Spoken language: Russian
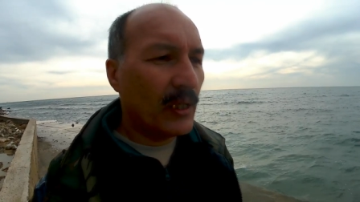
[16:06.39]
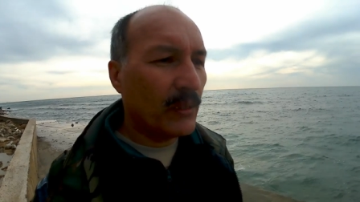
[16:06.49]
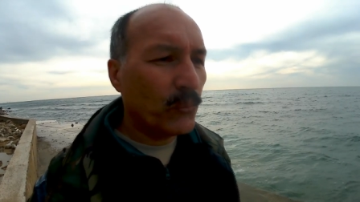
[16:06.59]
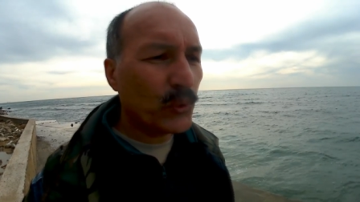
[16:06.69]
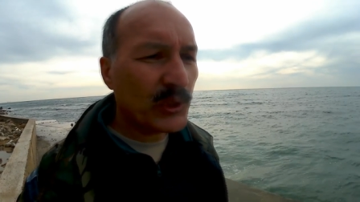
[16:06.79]

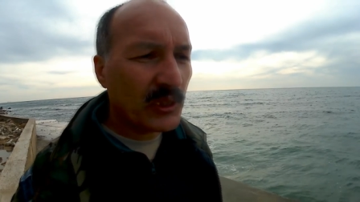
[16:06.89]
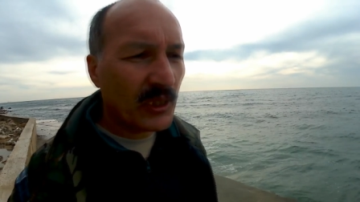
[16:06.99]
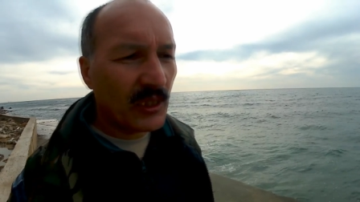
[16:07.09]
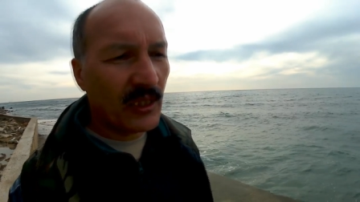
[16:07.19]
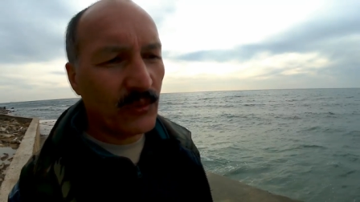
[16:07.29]
А,
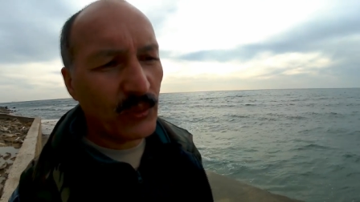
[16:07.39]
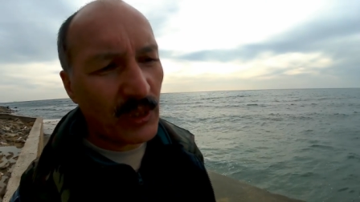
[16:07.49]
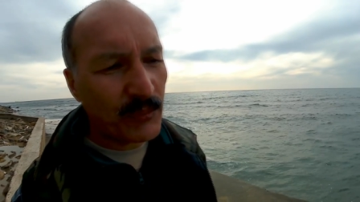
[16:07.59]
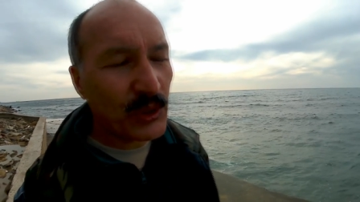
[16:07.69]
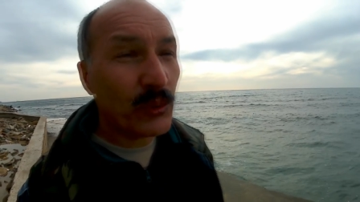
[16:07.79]

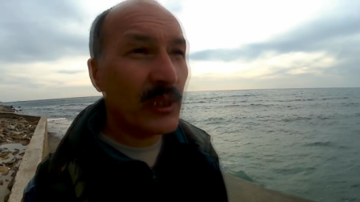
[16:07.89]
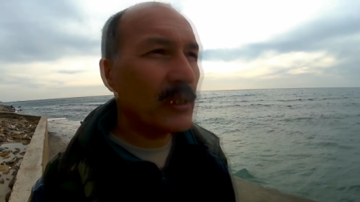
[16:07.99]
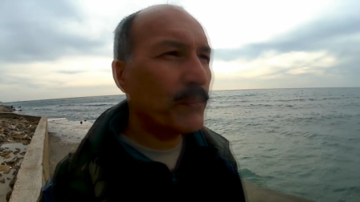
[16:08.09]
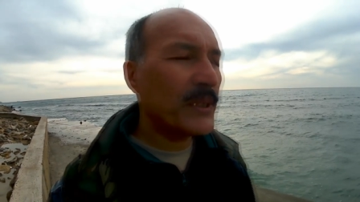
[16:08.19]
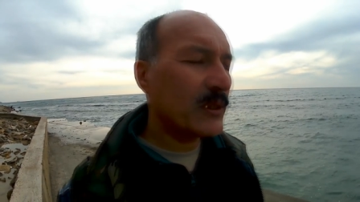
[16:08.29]
музыка, ну там
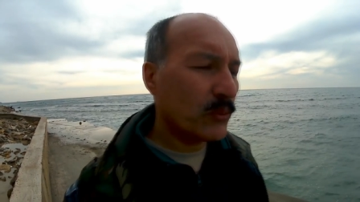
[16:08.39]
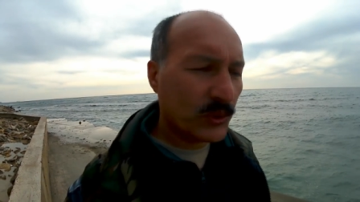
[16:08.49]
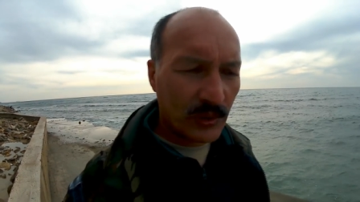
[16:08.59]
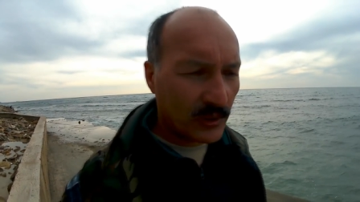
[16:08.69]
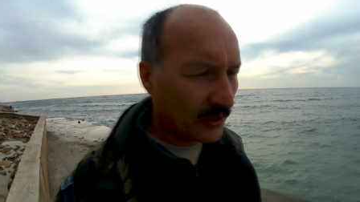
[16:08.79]
история этой
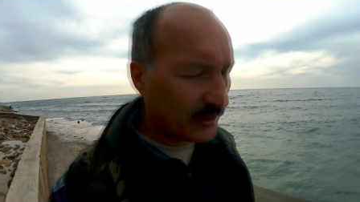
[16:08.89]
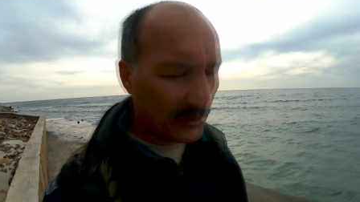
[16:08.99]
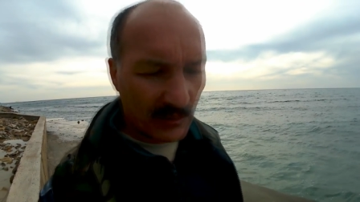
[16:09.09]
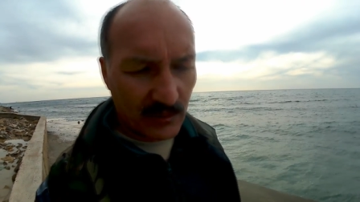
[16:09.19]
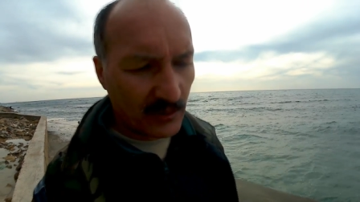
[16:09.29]
песни очень
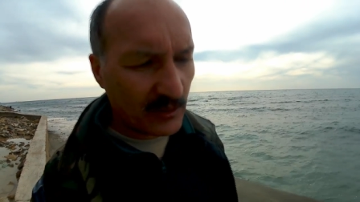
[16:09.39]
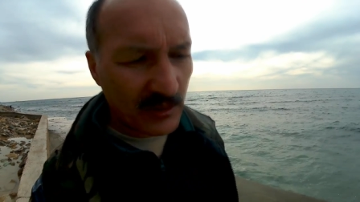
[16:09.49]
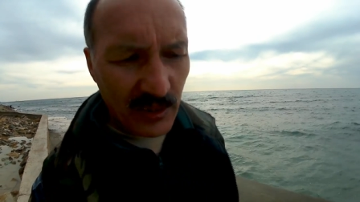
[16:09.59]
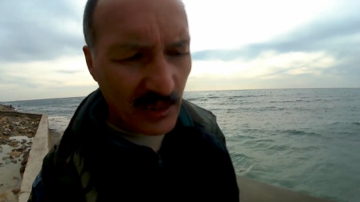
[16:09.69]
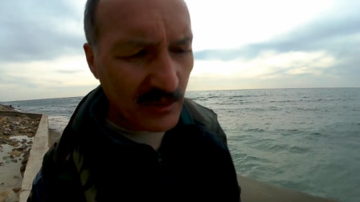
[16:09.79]
такая
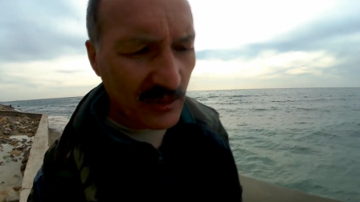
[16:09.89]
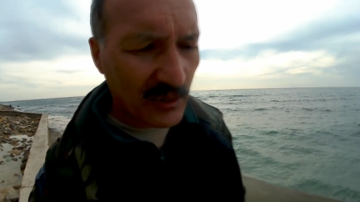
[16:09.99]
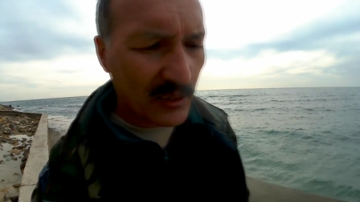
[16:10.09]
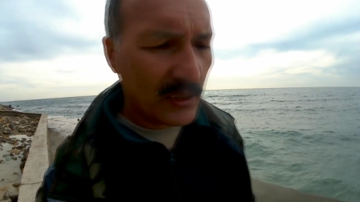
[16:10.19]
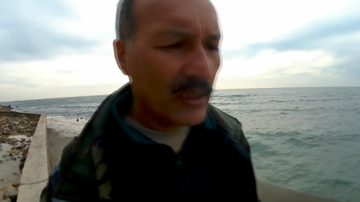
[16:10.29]

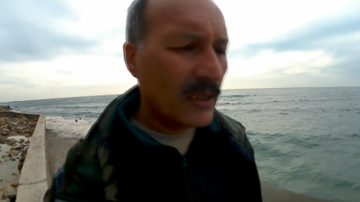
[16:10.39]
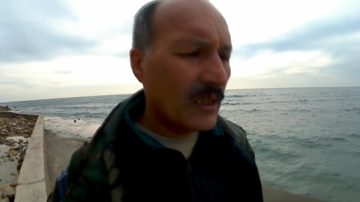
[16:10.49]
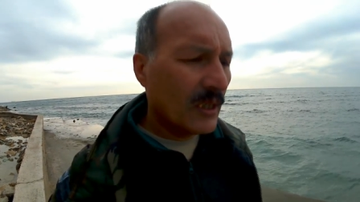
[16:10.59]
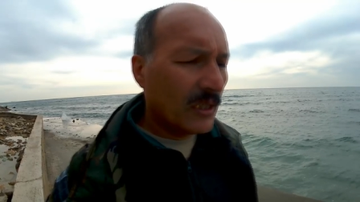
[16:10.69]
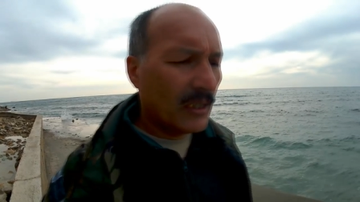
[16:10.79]
интересная.
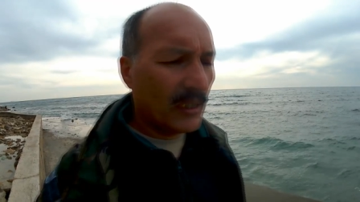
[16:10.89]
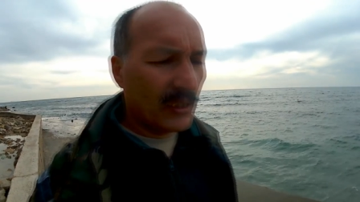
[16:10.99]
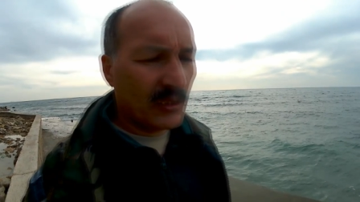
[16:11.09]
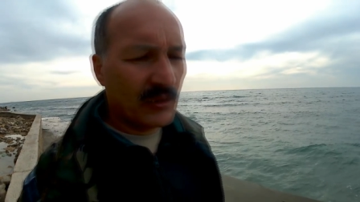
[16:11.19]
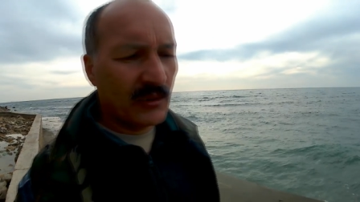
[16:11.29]

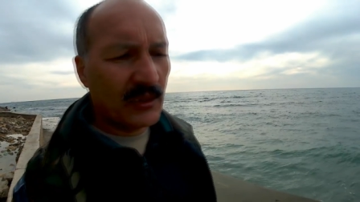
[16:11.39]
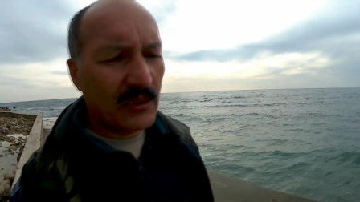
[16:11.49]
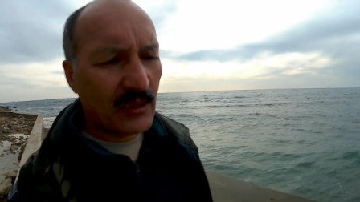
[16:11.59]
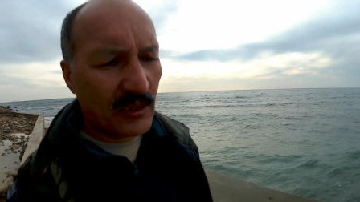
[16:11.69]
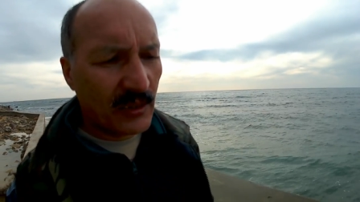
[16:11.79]

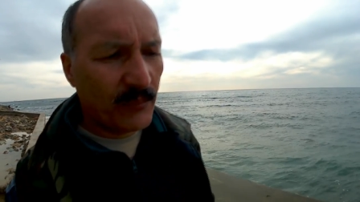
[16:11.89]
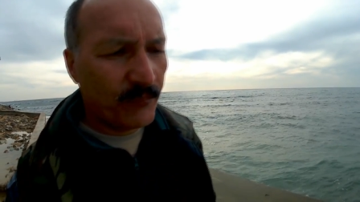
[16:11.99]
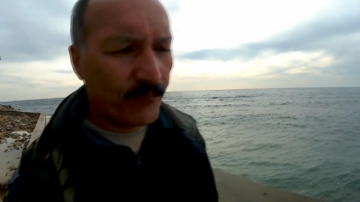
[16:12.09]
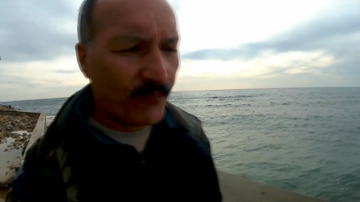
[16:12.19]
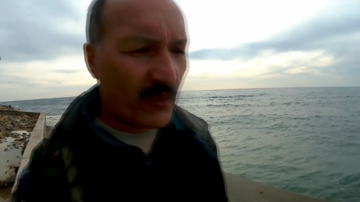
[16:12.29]
А,
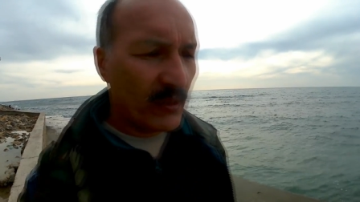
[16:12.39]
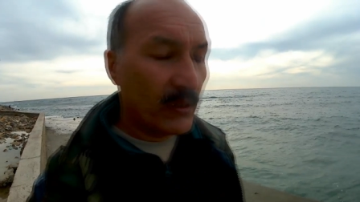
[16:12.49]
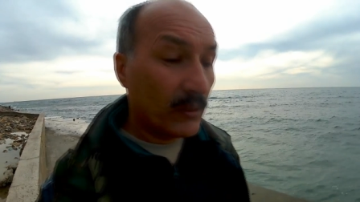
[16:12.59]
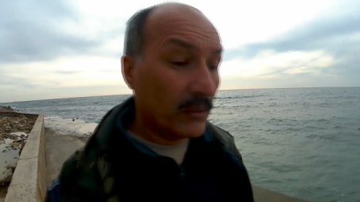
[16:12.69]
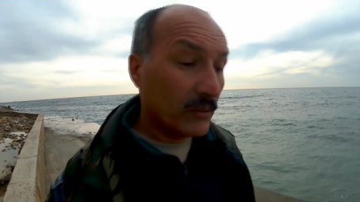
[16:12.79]
это
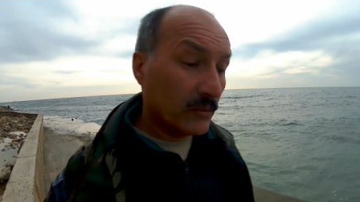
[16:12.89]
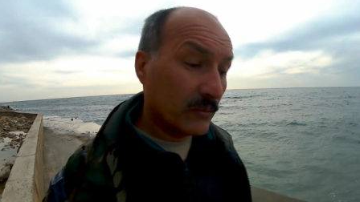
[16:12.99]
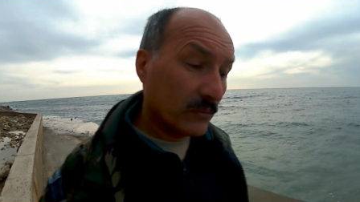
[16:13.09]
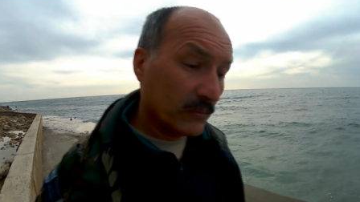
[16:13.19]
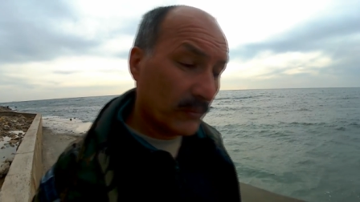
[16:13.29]

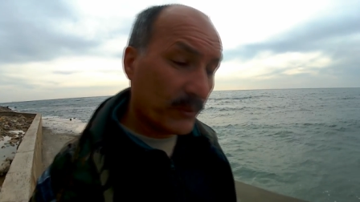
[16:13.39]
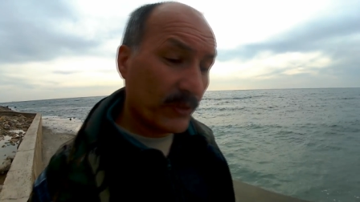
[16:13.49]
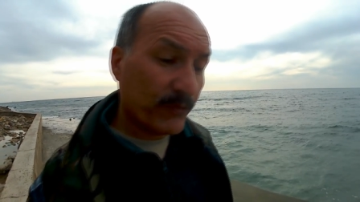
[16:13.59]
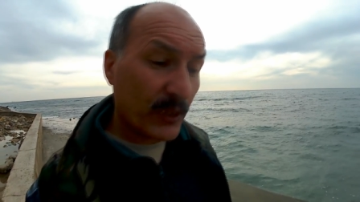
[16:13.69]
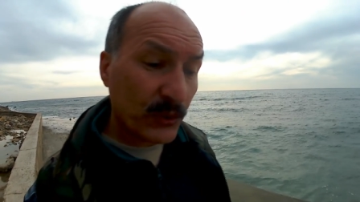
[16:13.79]
а,
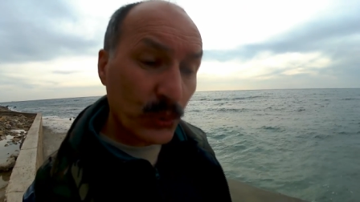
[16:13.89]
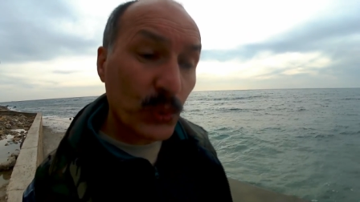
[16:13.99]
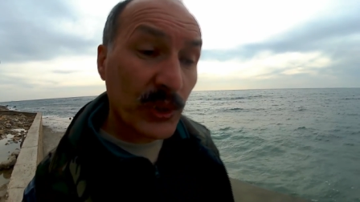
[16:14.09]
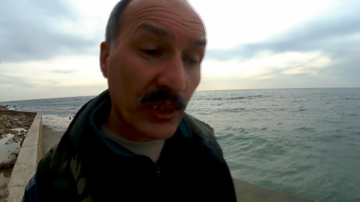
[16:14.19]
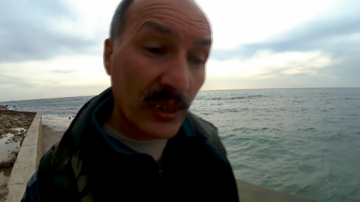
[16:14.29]
вообще
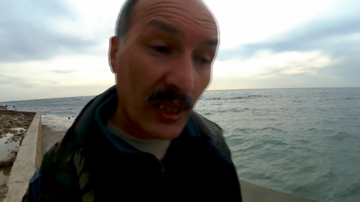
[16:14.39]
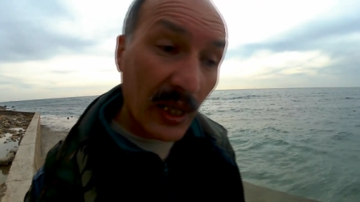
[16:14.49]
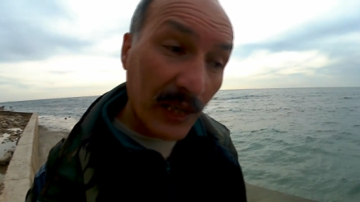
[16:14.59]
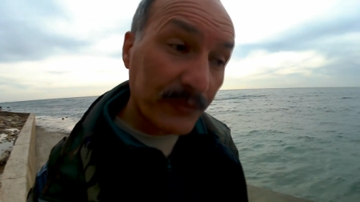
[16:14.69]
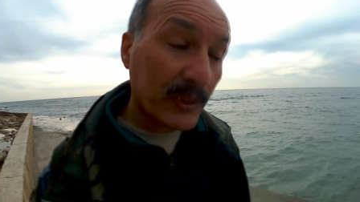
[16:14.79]

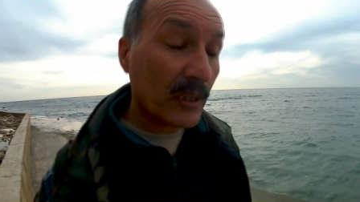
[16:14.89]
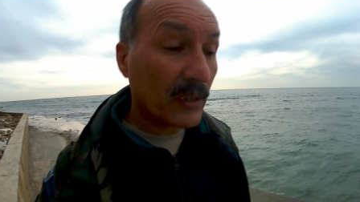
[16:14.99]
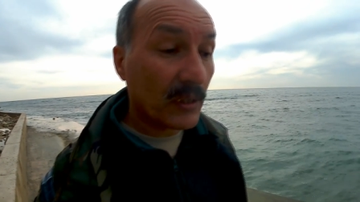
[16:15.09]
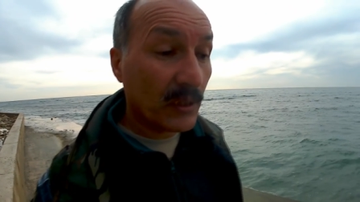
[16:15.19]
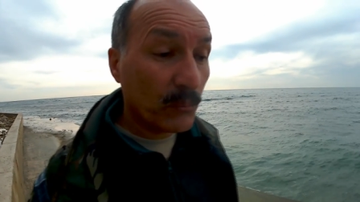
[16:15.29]
французский
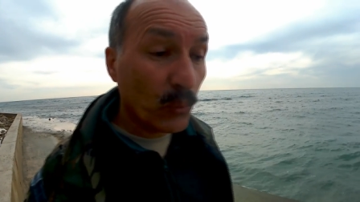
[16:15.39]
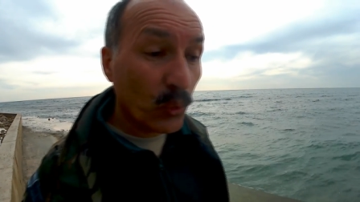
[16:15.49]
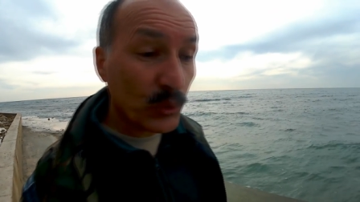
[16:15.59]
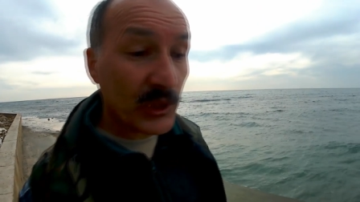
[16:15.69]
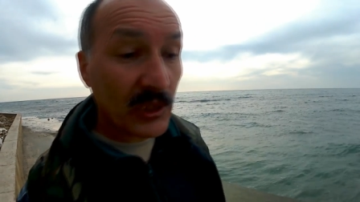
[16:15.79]
автор
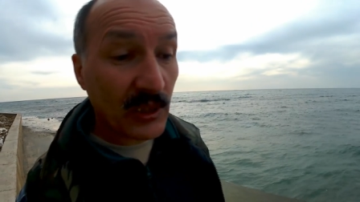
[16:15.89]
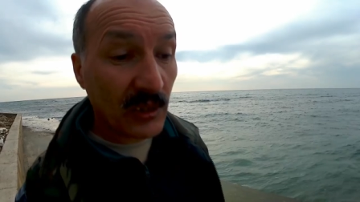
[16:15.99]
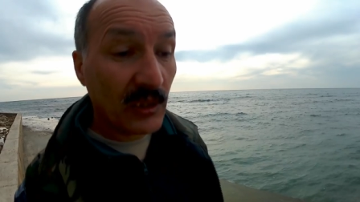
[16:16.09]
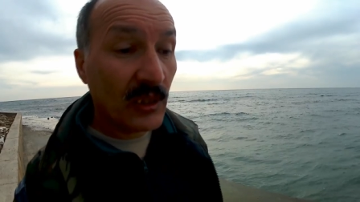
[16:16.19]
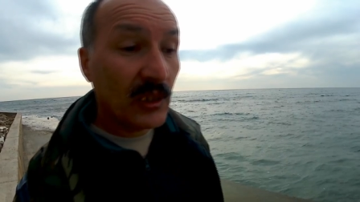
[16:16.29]

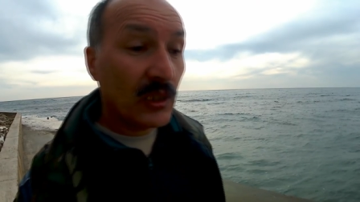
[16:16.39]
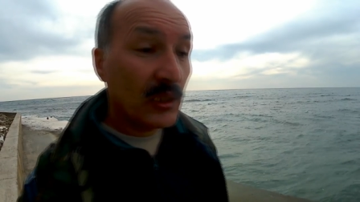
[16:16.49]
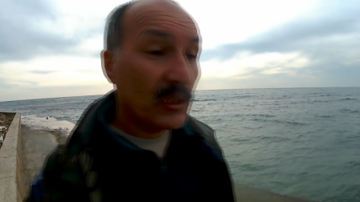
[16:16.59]
музыки